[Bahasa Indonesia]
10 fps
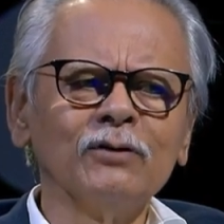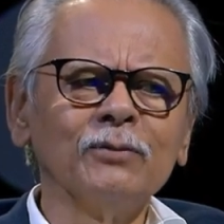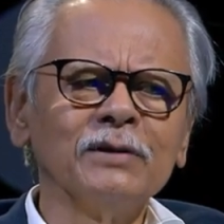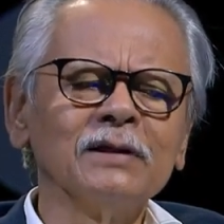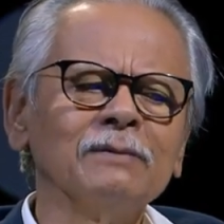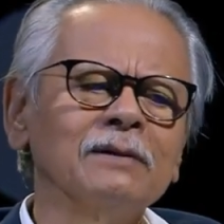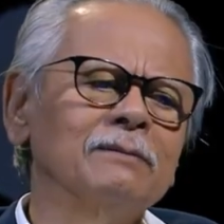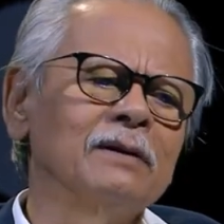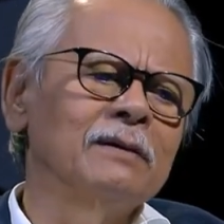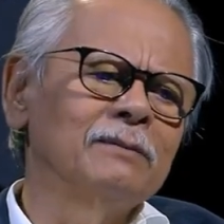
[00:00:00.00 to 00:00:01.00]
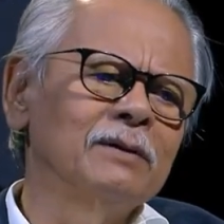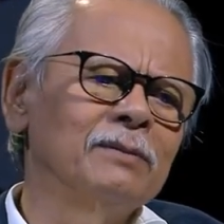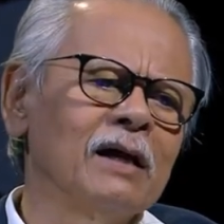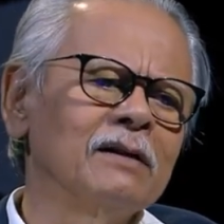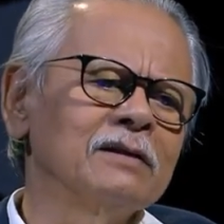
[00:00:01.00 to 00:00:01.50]
untuk bisa memper,
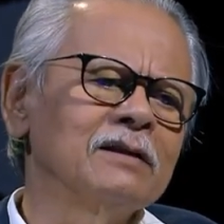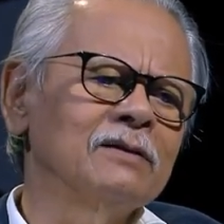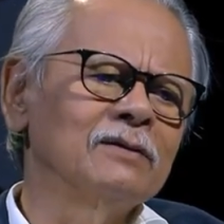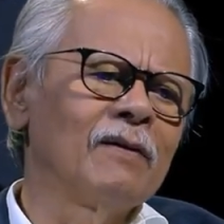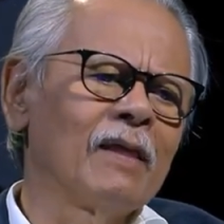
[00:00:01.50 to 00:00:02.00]
memberantas itu.